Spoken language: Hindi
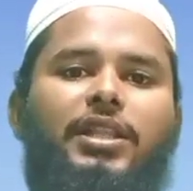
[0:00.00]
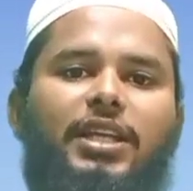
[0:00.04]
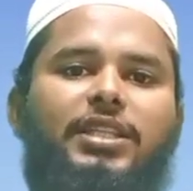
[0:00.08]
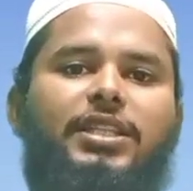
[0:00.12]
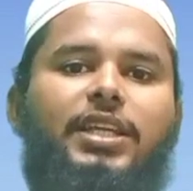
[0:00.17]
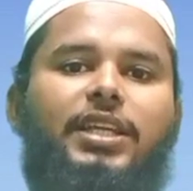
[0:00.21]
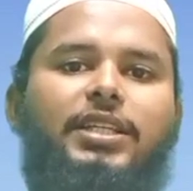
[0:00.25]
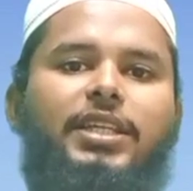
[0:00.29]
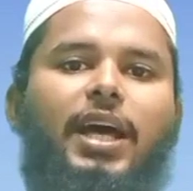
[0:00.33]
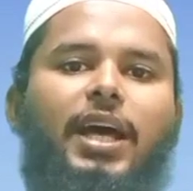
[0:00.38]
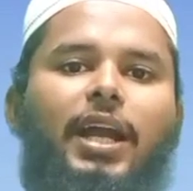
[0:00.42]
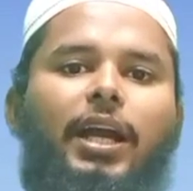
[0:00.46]

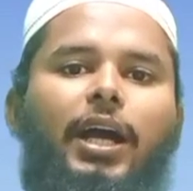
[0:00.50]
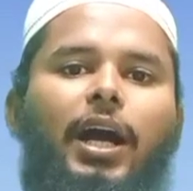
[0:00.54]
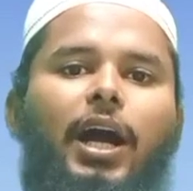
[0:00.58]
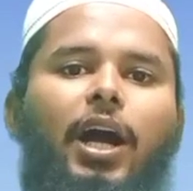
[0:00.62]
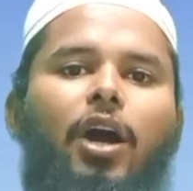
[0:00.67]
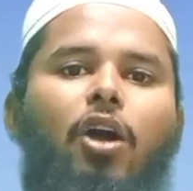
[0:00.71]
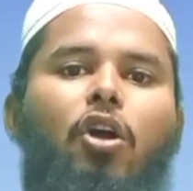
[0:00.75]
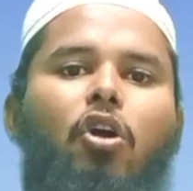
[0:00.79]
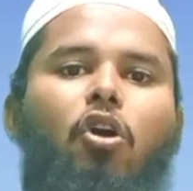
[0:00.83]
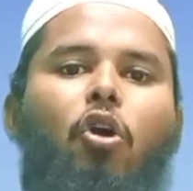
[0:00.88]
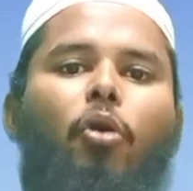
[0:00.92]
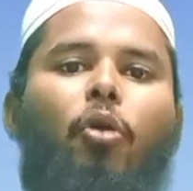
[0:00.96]
दस हजार का
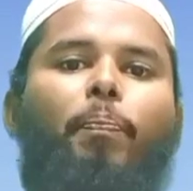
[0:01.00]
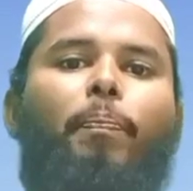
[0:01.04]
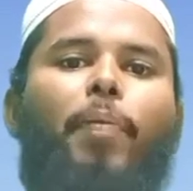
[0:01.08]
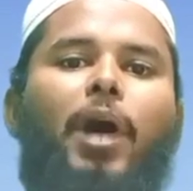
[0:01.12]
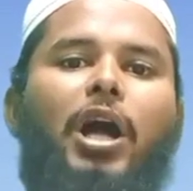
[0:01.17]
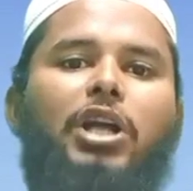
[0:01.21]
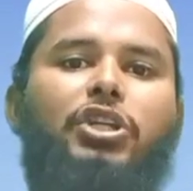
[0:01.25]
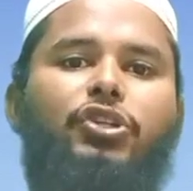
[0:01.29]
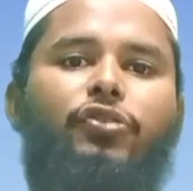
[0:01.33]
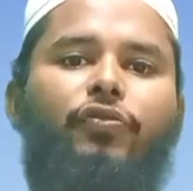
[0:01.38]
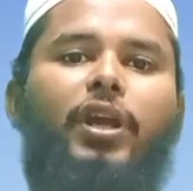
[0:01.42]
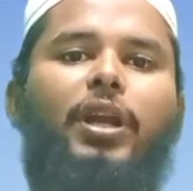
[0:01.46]
और
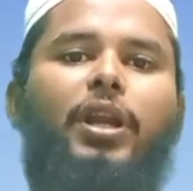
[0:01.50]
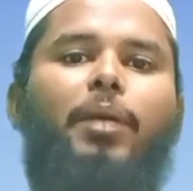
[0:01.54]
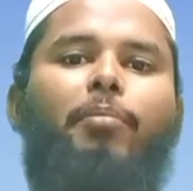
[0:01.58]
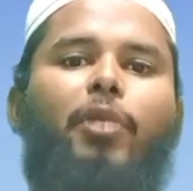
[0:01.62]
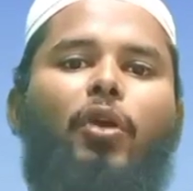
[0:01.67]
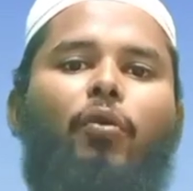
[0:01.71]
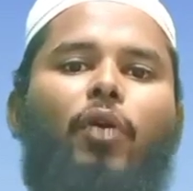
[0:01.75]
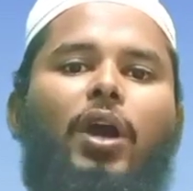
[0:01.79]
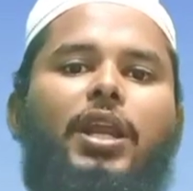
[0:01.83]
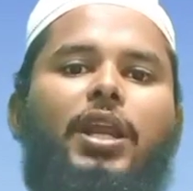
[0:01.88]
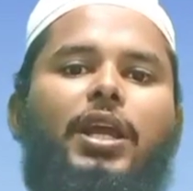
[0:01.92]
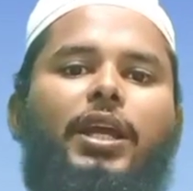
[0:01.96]
पांचवें
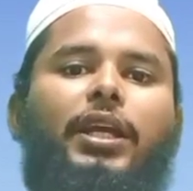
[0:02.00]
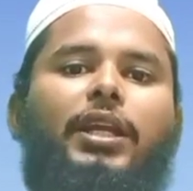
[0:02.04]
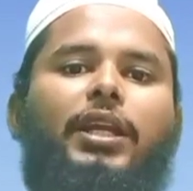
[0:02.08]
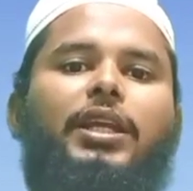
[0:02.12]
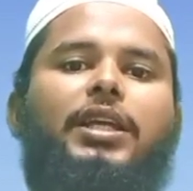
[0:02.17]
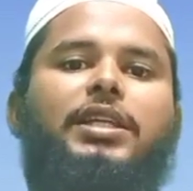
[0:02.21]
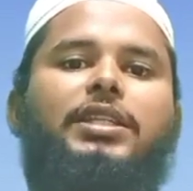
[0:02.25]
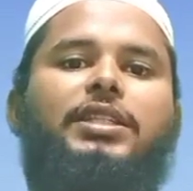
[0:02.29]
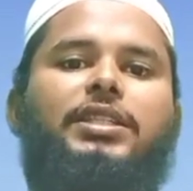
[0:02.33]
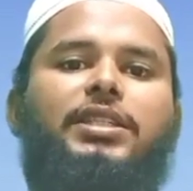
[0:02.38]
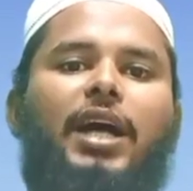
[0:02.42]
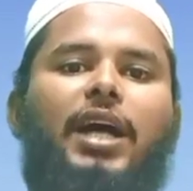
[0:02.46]
नंबर वाले के
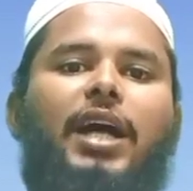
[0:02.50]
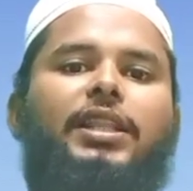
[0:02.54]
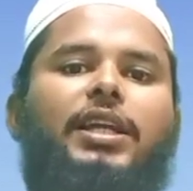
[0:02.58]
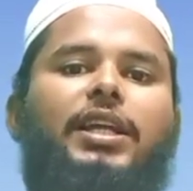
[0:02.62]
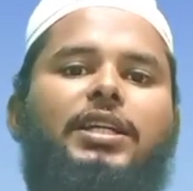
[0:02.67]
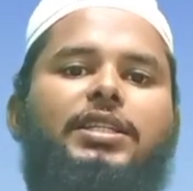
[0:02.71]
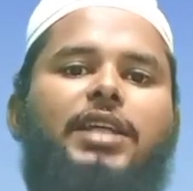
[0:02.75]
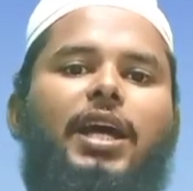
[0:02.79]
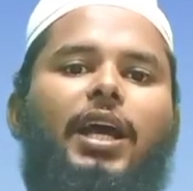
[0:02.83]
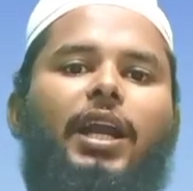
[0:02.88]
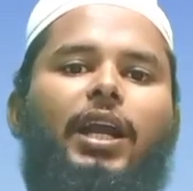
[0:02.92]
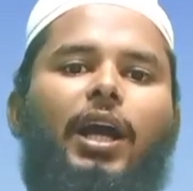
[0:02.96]
लिए
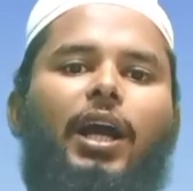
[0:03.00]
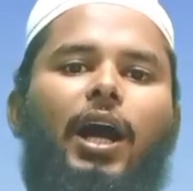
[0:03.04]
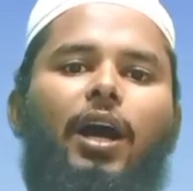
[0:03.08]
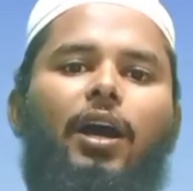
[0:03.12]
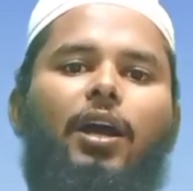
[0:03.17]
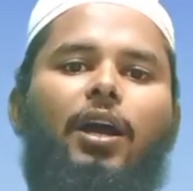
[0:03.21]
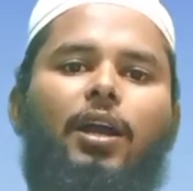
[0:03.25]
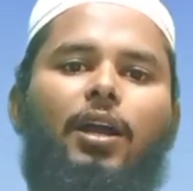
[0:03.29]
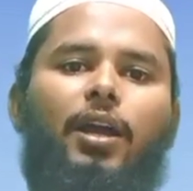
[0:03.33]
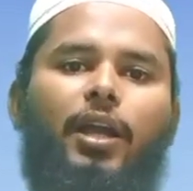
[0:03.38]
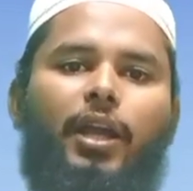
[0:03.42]
सात हजार का